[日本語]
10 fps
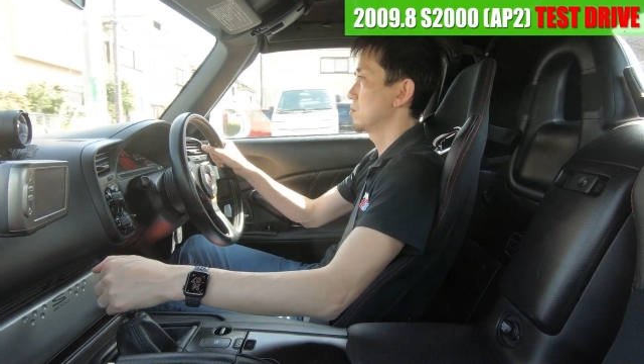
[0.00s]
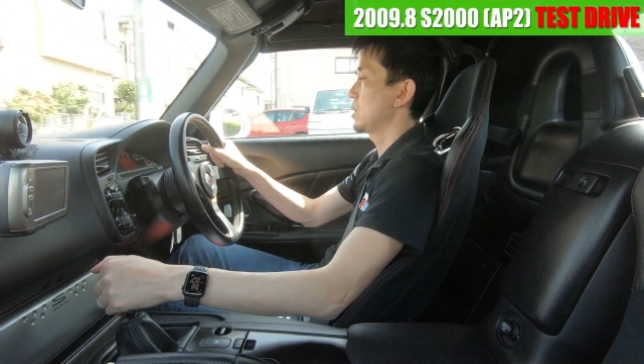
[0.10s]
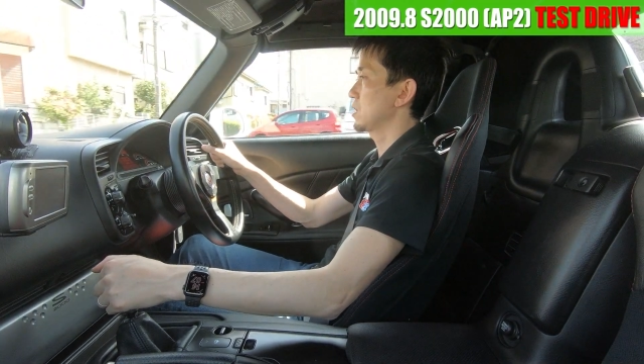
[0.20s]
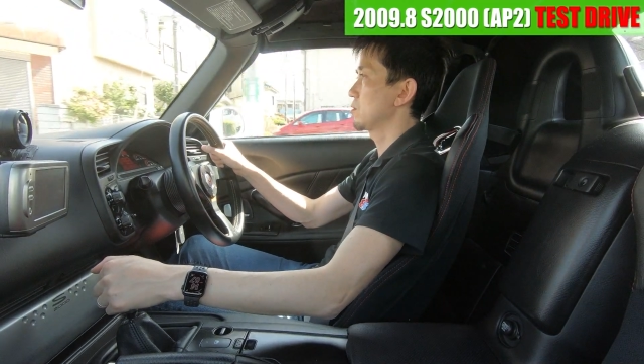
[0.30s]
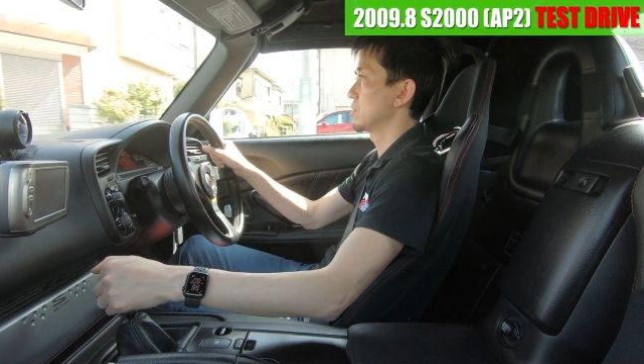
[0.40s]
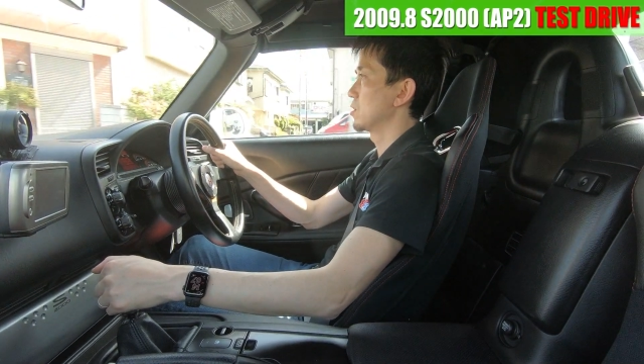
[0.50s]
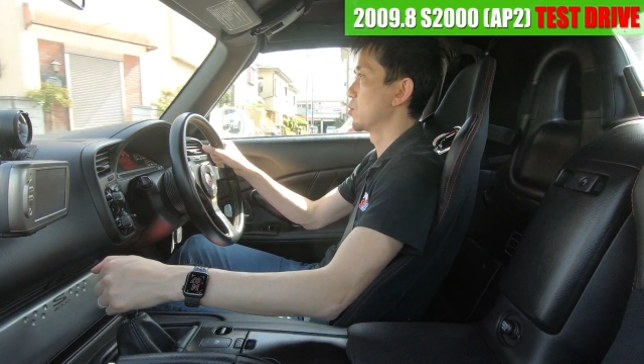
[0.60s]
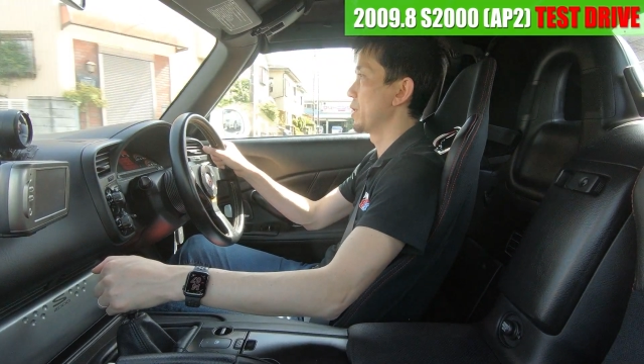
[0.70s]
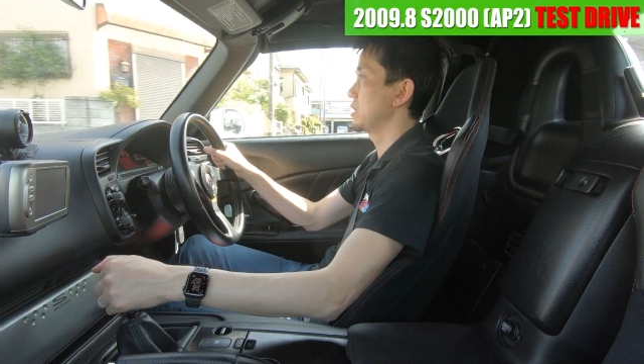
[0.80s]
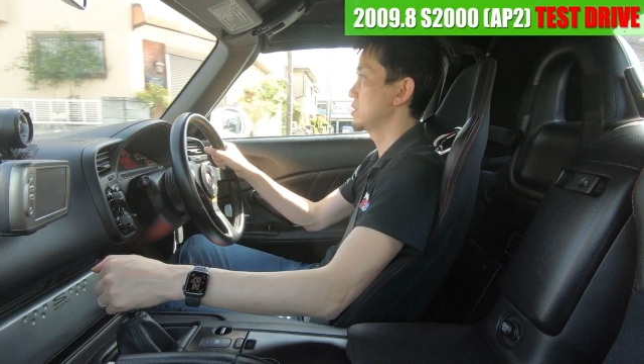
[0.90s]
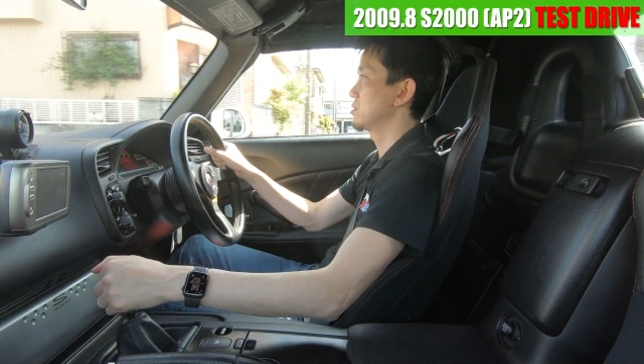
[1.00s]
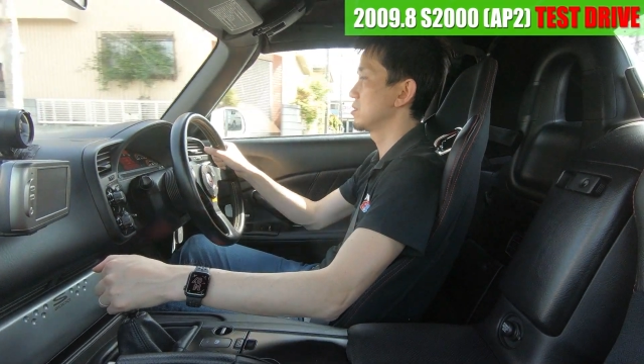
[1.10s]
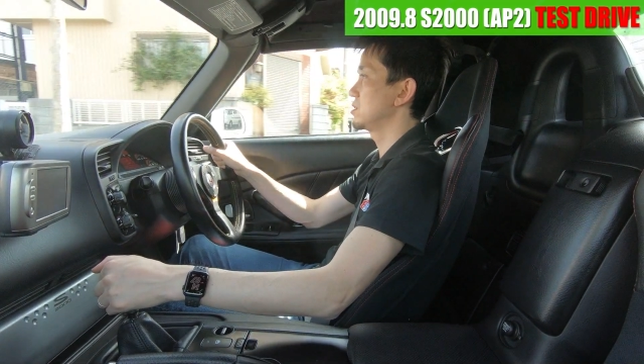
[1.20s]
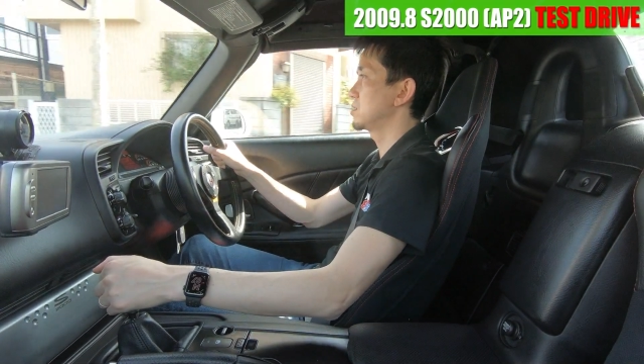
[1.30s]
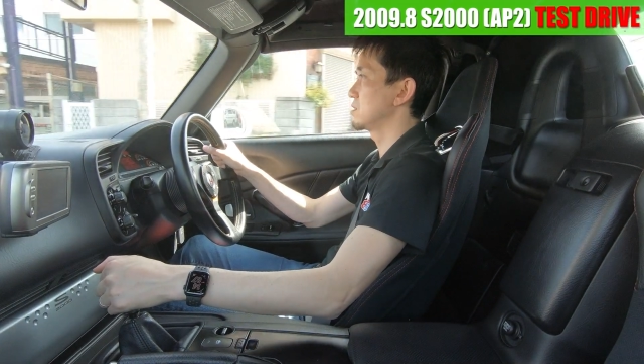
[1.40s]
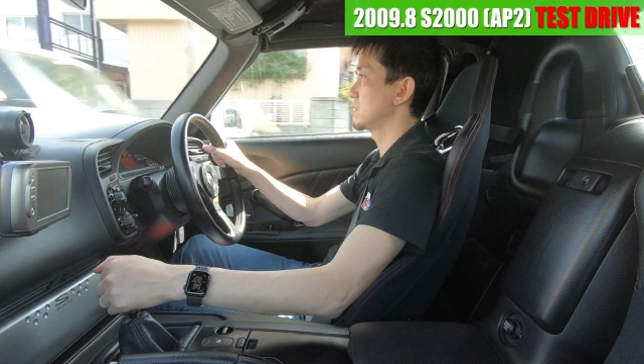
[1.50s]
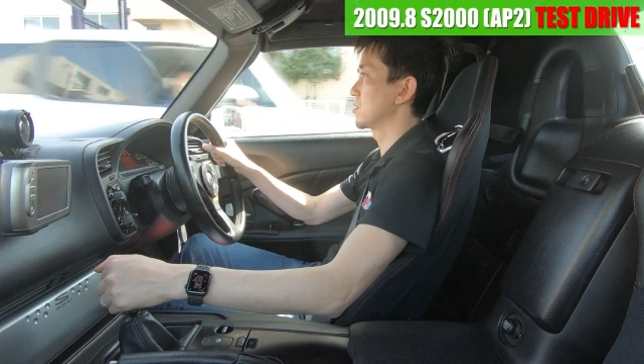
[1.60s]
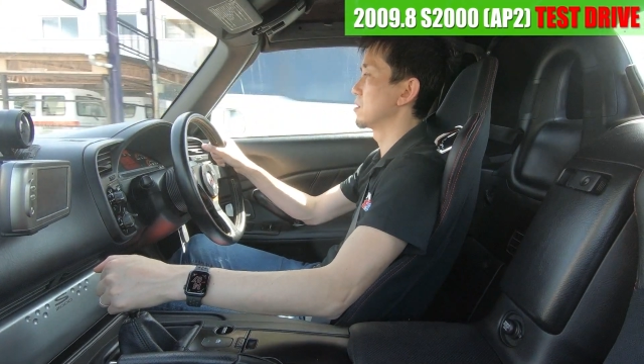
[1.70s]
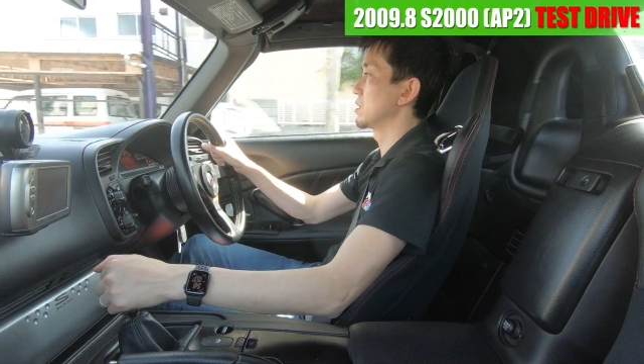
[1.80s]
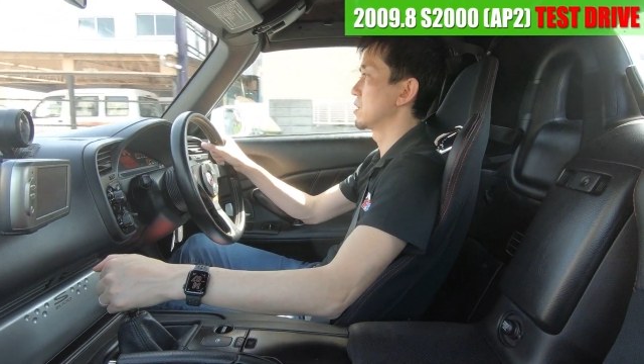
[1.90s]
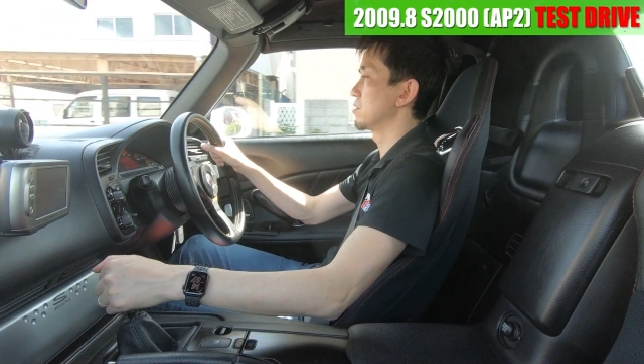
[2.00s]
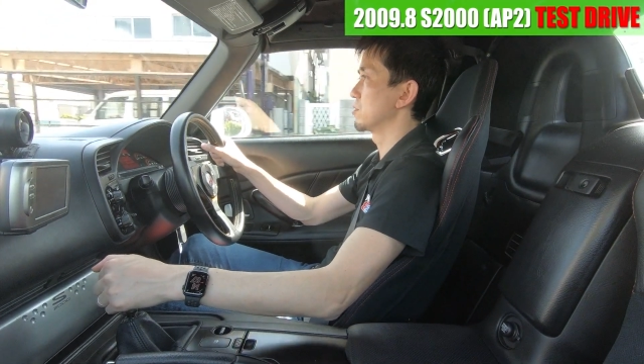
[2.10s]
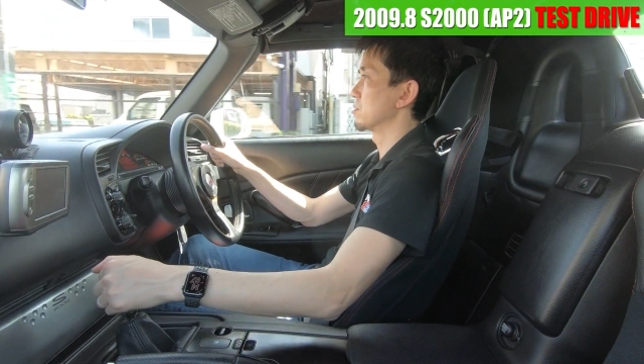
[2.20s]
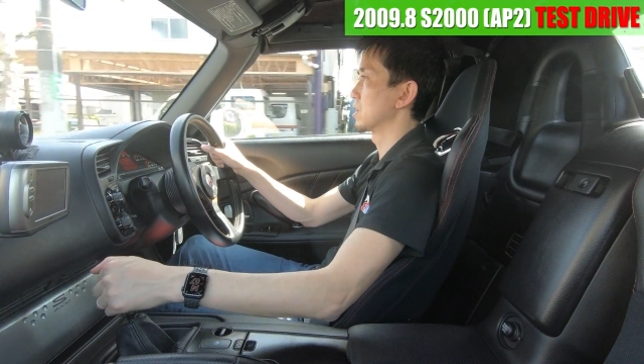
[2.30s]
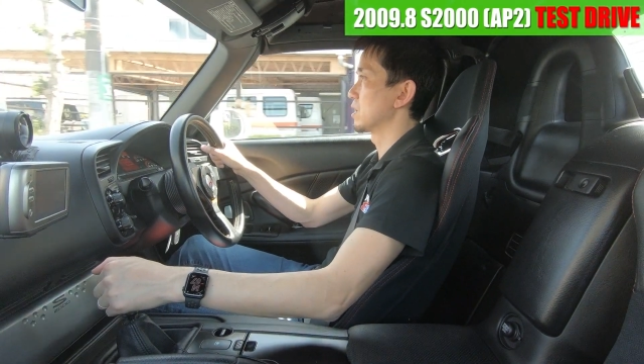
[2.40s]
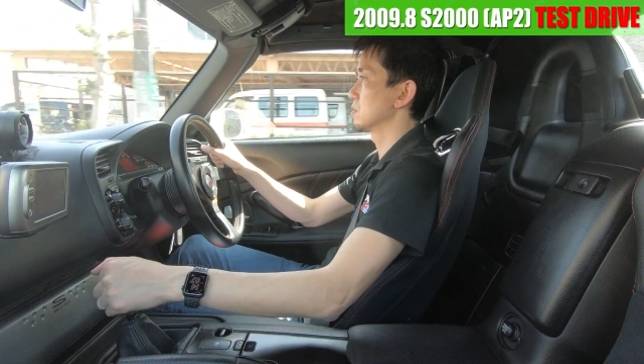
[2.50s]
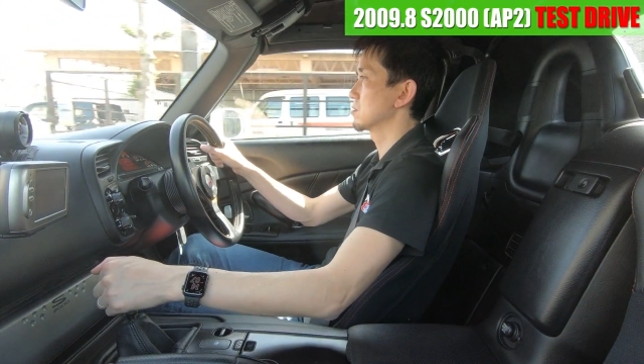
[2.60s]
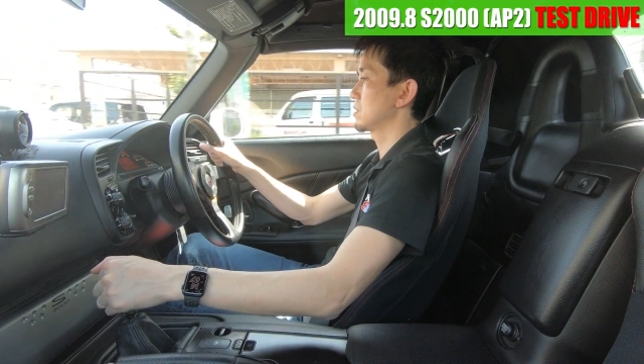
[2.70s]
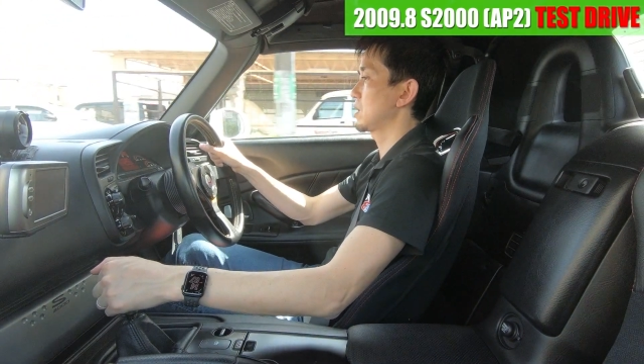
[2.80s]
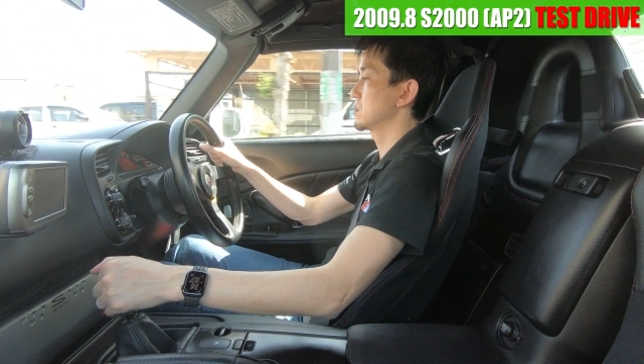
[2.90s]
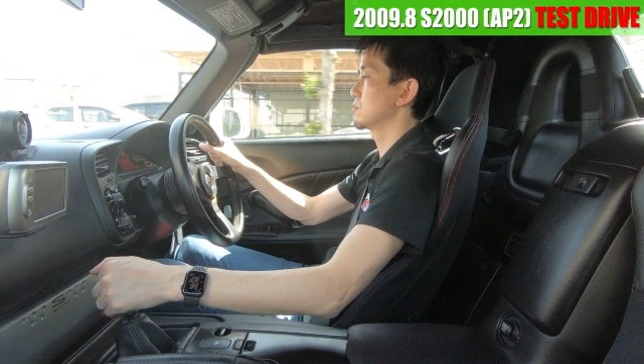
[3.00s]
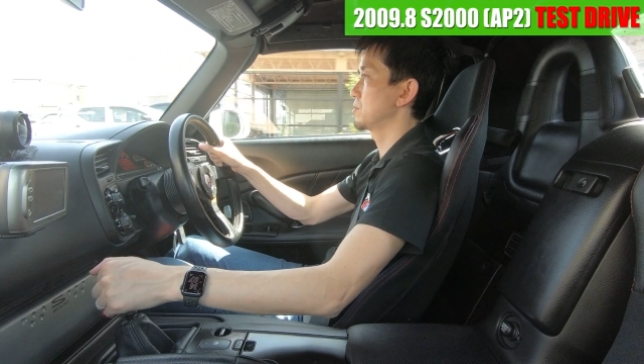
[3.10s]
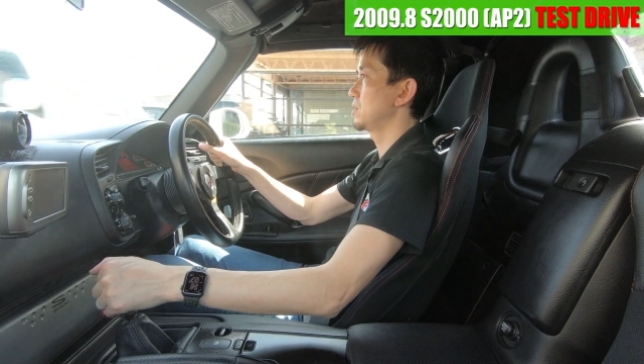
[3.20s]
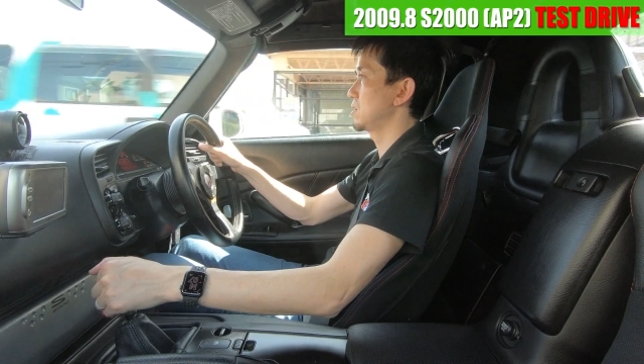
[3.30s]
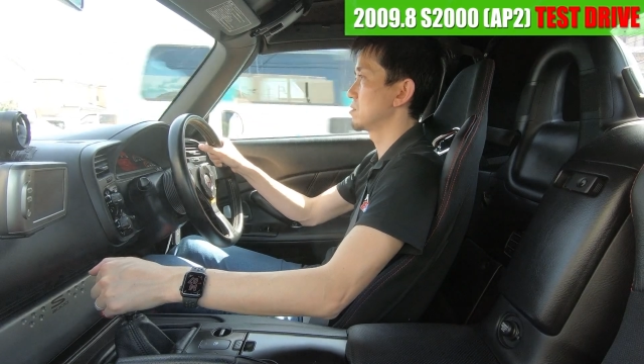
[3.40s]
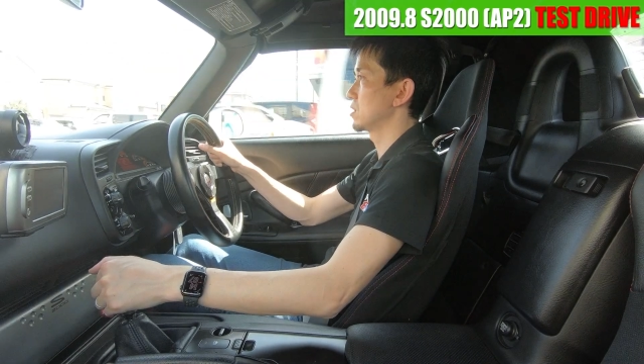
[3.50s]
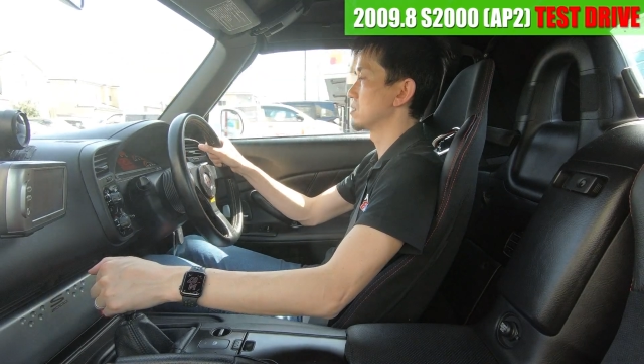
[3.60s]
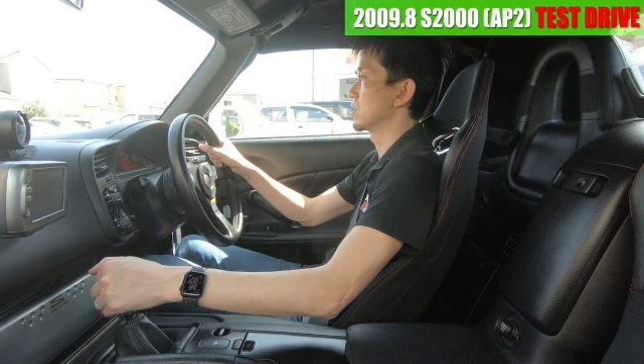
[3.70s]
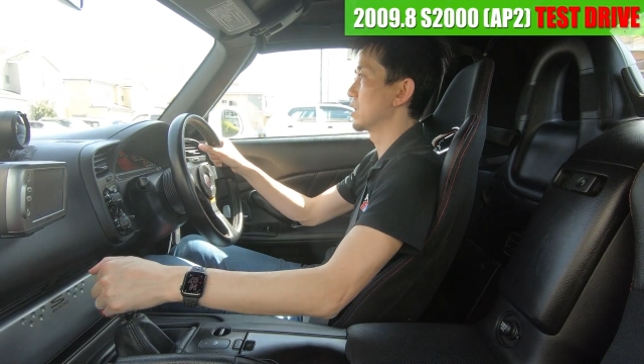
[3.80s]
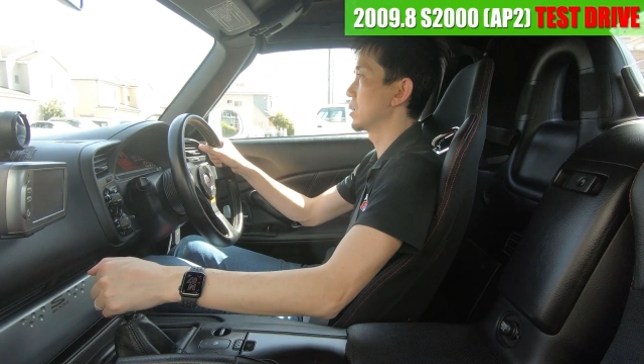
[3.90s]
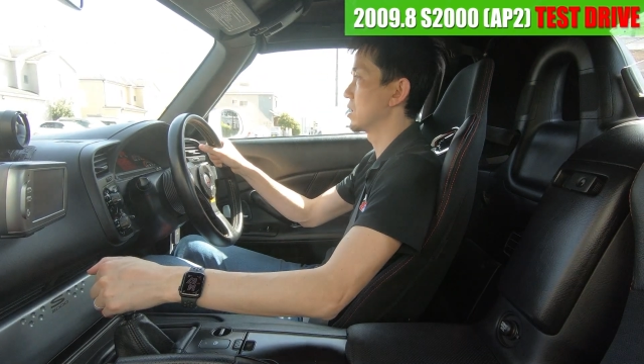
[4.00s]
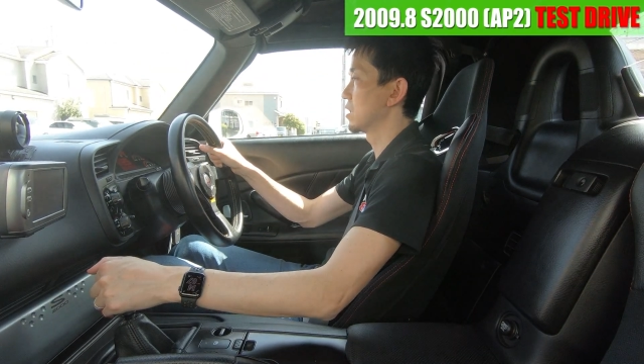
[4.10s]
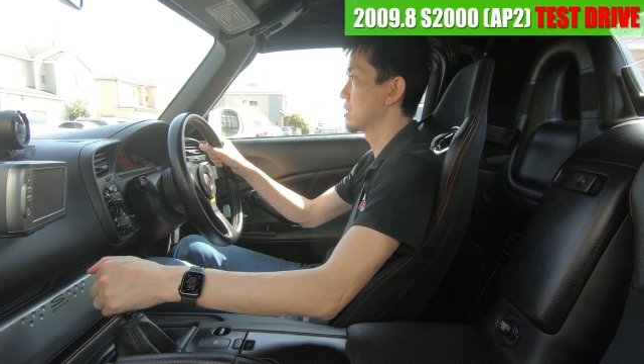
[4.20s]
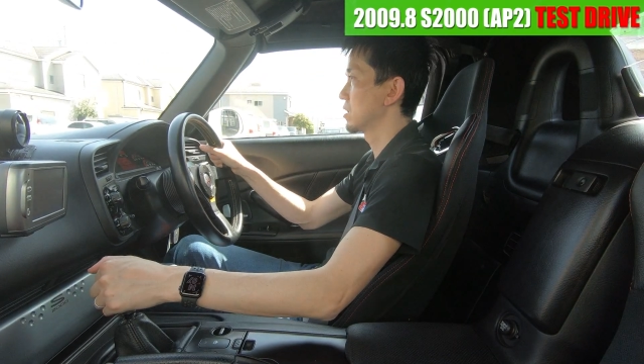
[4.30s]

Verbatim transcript: まあ結構ね、路面に吸い付いてくれてるような、そんな感じのフィーリングですね。